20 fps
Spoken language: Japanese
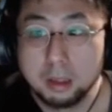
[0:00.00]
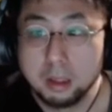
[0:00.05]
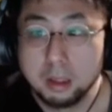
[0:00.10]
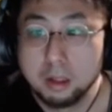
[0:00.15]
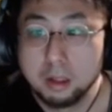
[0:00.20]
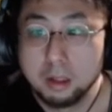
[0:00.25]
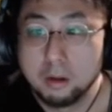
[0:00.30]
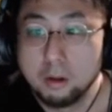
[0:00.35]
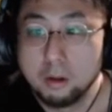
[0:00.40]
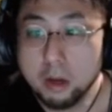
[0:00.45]

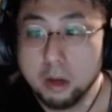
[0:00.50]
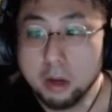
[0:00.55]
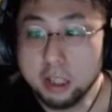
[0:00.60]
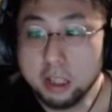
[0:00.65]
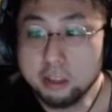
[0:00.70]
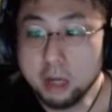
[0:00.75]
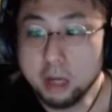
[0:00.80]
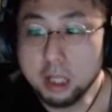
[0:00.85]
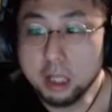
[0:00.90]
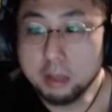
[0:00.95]
親父は
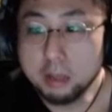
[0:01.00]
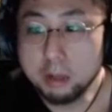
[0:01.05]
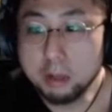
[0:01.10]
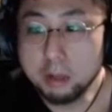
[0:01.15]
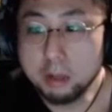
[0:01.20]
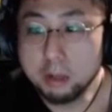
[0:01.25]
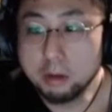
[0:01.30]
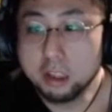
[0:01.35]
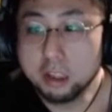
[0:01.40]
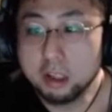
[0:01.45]
頭ごな
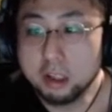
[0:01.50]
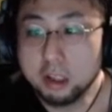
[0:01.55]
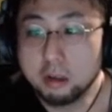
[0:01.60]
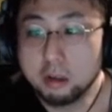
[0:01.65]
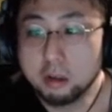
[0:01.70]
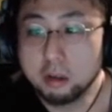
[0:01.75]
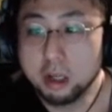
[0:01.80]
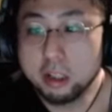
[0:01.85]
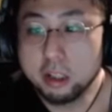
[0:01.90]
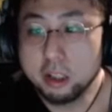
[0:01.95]
しに怒鳴
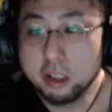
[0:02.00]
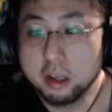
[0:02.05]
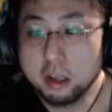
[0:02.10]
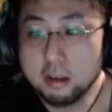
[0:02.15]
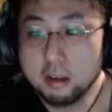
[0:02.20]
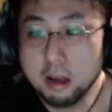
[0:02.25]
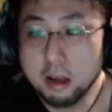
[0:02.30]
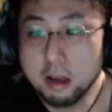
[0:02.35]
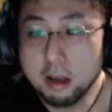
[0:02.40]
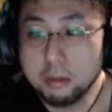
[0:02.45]
り散らす
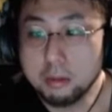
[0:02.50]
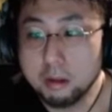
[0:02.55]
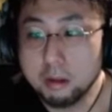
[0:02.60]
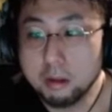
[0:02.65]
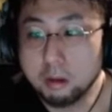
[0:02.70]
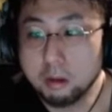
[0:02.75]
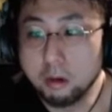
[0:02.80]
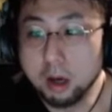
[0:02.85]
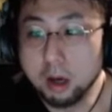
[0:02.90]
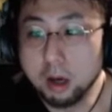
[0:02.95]
タイプでそこ
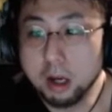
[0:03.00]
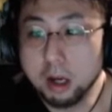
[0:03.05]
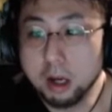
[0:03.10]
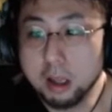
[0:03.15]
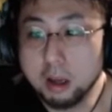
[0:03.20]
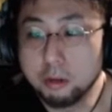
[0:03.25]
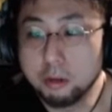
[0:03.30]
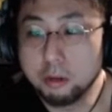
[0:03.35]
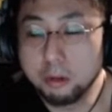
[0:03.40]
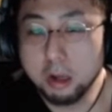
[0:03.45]
から引きこ
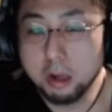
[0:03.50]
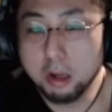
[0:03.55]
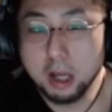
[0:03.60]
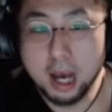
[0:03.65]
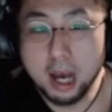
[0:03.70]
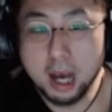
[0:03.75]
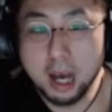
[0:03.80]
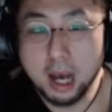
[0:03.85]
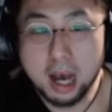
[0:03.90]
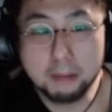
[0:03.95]
もり、ああ、
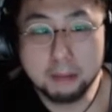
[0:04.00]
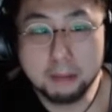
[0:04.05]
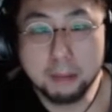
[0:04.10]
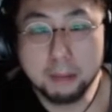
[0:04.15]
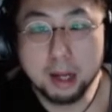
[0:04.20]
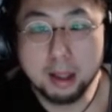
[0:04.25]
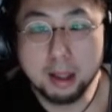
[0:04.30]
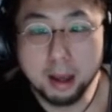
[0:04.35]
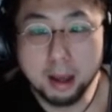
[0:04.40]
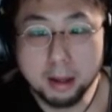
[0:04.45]
やっぱり
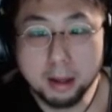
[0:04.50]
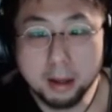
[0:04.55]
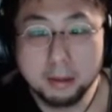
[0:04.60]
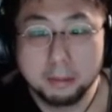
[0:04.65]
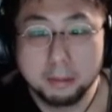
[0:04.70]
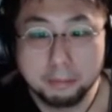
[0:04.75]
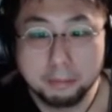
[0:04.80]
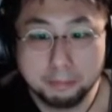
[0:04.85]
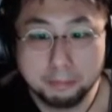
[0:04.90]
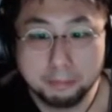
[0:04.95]
ね。う
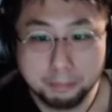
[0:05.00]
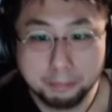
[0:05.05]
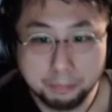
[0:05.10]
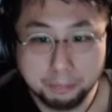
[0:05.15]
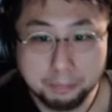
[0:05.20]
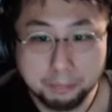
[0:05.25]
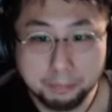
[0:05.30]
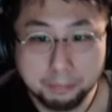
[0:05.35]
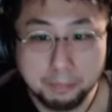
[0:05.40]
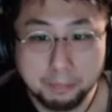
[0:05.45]
ん。
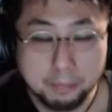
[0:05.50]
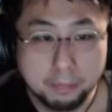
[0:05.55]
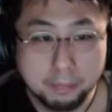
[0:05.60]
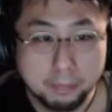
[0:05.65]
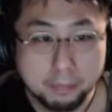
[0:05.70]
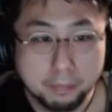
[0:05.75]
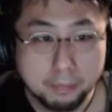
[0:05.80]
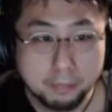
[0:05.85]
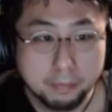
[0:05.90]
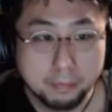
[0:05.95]

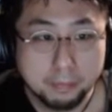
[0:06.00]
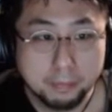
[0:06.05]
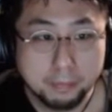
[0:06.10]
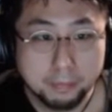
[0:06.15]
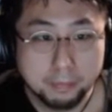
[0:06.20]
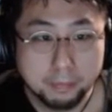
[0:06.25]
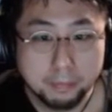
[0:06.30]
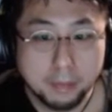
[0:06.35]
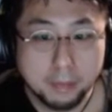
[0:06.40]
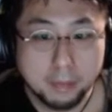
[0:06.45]

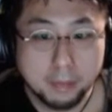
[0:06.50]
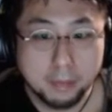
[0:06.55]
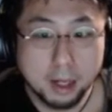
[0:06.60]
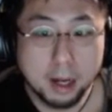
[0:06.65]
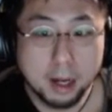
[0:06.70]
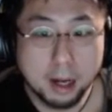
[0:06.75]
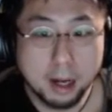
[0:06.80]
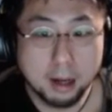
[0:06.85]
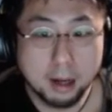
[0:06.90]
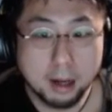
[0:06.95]
だか
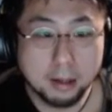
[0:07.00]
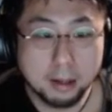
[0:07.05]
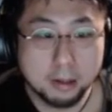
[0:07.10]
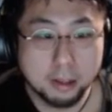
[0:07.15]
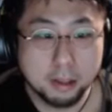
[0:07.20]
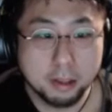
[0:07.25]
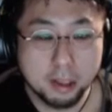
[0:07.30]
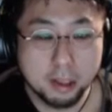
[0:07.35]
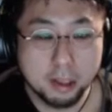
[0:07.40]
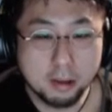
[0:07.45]
ら、
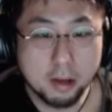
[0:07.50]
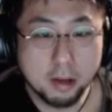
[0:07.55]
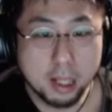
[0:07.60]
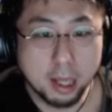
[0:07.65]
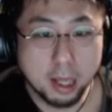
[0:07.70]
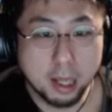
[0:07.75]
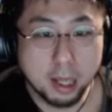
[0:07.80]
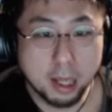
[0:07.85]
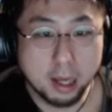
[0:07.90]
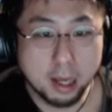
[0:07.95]
実はね、
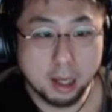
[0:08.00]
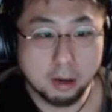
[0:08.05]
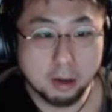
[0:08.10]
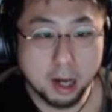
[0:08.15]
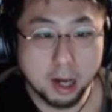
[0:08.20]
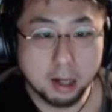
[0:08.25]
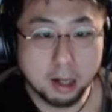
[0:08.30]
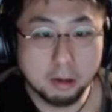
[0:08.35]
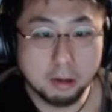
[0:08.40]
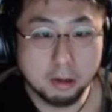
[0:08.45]
あの、学
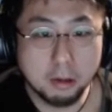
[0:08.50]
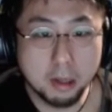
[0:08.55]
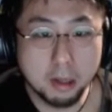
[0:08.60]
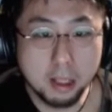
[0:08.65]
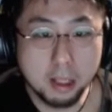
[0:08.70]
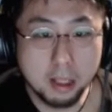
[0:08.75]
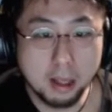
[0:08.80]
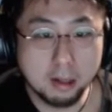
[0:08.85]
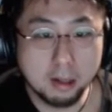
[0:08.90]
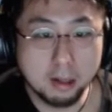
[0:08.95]
校行きた
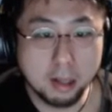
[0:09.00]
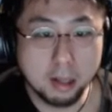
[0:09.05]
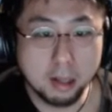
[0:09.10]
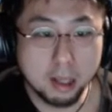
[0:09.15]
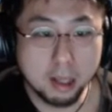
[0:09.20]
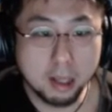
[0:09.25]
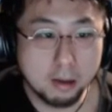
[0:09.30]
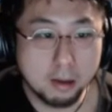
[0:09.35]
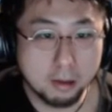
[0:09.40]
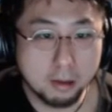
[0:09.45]
くないっていう
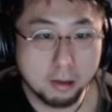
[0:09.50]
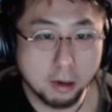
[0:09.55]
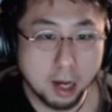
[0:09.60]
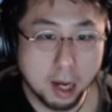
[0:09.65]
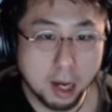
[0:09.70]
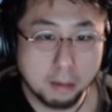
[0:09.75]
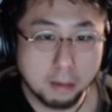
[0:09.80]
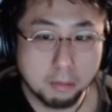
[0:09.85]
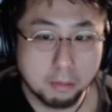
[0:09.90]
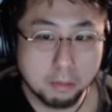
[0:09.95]
のが、
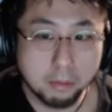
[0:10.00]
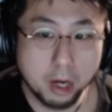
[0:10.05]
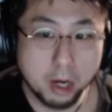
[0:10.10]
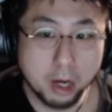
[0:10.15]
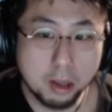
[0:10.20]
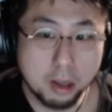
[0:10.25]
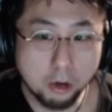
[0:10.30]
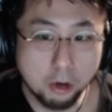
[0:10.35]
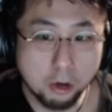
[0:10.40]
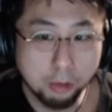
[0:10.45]
まあ、表
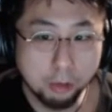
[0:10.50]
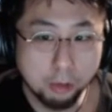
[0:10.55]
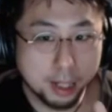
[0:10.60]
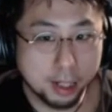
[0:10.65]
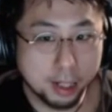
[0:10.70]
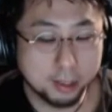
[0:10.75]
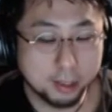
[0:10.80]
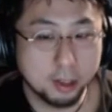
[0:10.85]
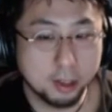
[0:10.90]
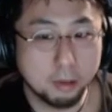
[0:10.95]
面化し
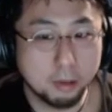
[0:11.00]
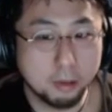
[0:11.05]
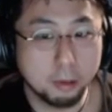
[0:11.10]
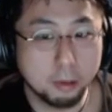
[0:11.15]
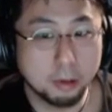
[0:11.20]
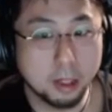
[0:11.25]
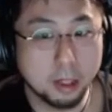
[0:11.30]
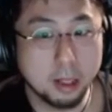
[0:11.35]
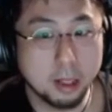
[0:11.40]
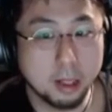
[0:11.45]
てる問
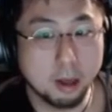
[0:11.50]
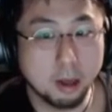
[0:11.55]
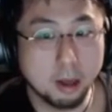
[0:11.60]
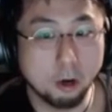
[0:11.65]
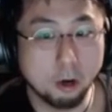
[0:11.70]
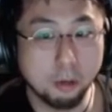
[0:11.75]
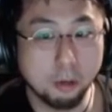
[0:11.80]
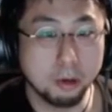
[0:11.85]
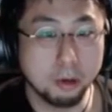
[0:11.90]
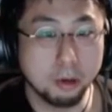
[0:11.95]
題で、根
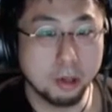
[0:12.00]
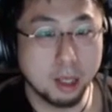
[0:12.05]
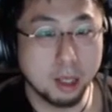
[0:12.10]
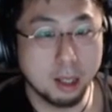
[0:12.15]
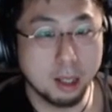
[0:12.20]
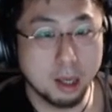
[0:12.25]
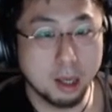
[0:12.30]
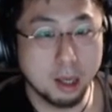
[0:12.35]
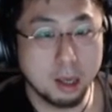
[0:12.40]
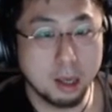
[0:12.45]
本的な原因は